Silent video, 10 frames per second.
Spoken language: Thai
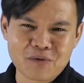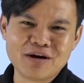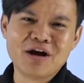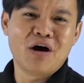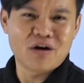ม
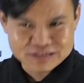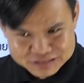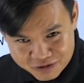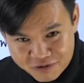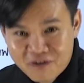อ่อน
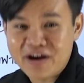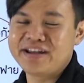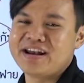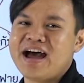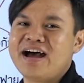ช้อย
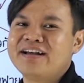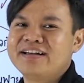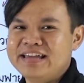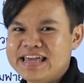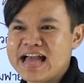นะ
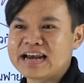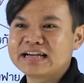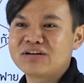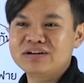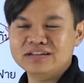อีกอย่างห
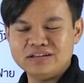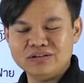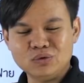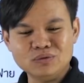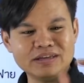นึ่งก็คือ
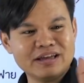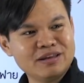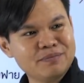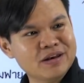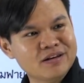ตุ้งติ้งไอ้
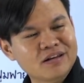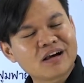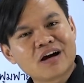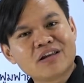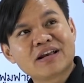ที่เป็น
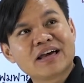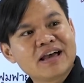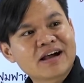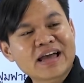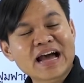เขาเรียกว่าอะไร
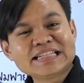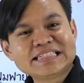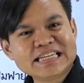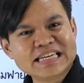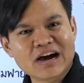คล้า
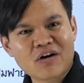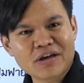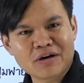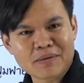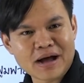ยๆจี้ห้อ
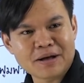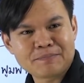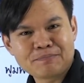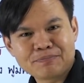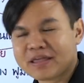ยออกมา
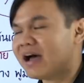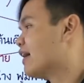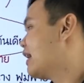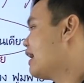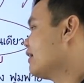นะ
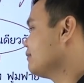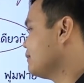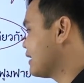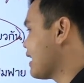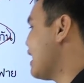เห
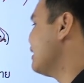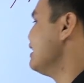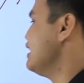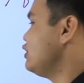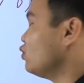มือนกัน
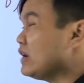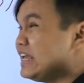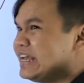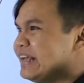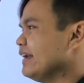หนุ่งห
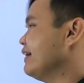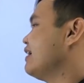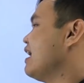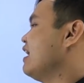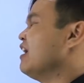นิง
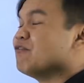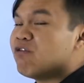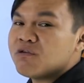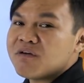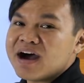นะ
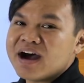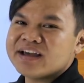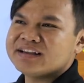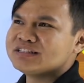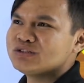โวยวา
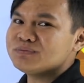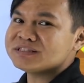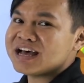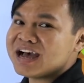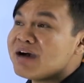ยซุ่ม
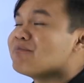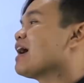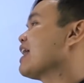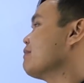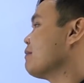ซ่าม
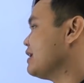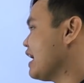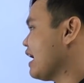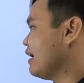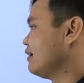อะไรแบบ
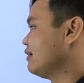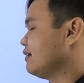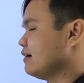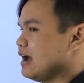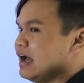เนี้ย
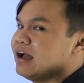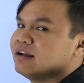นะ